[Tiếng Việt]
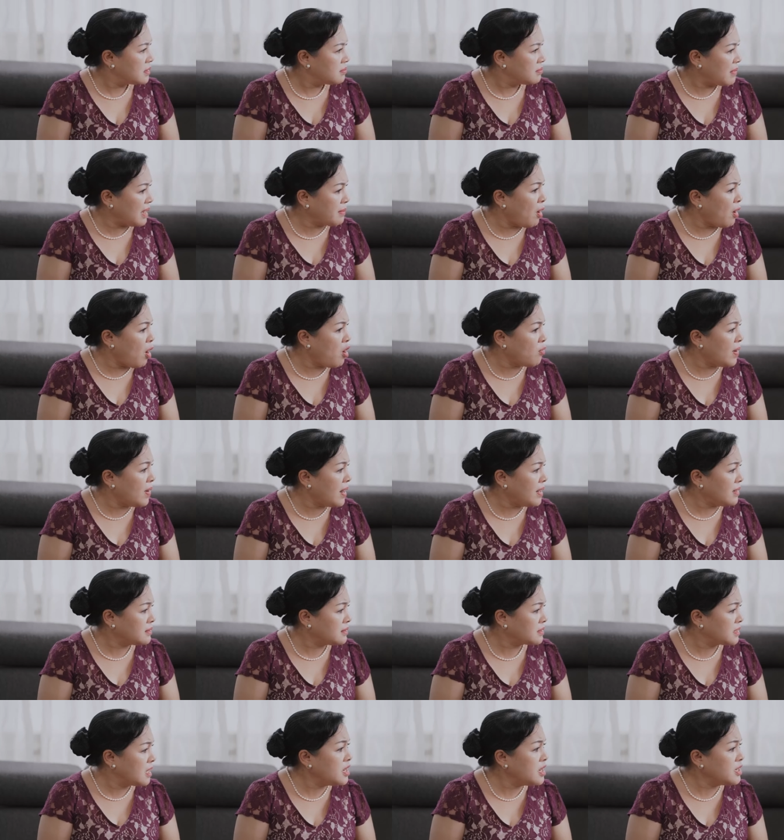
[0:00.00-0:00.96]
Mày mốt á,
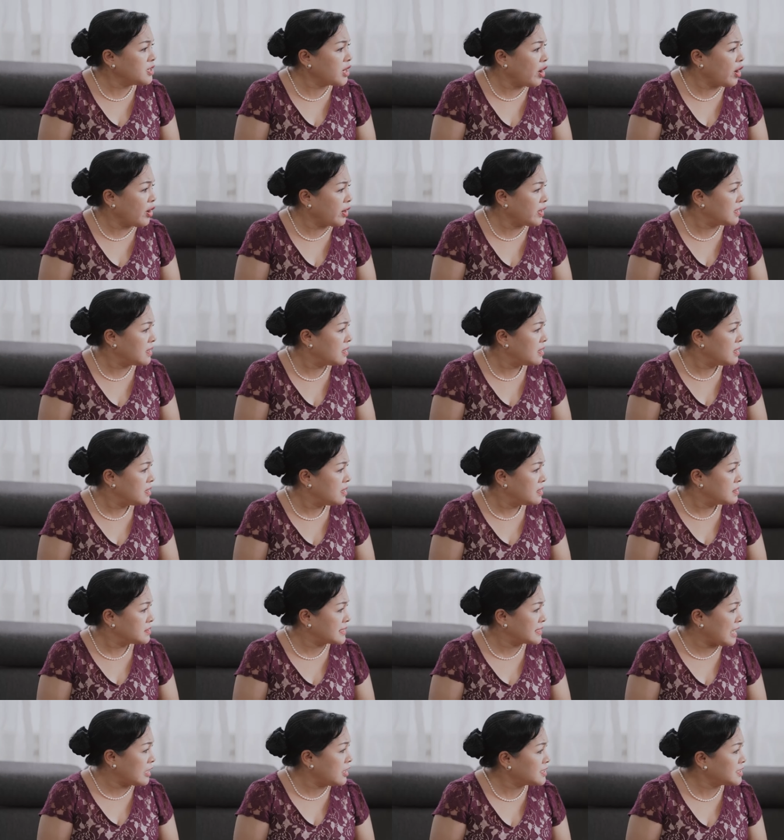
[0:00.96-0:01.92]
cưới rồi
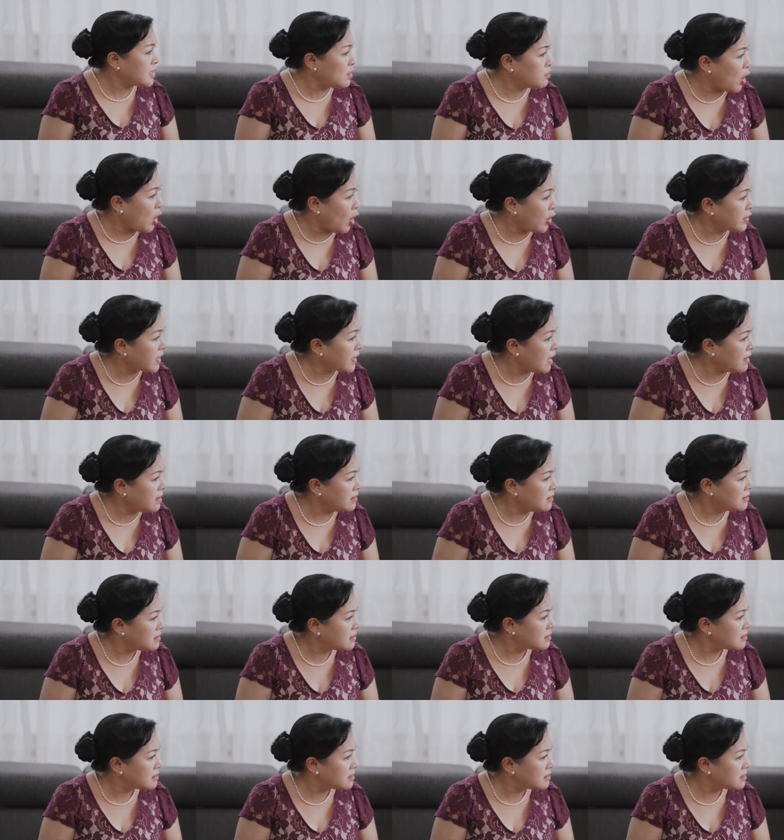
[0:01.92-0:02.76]
sao nó sống nổi chứ.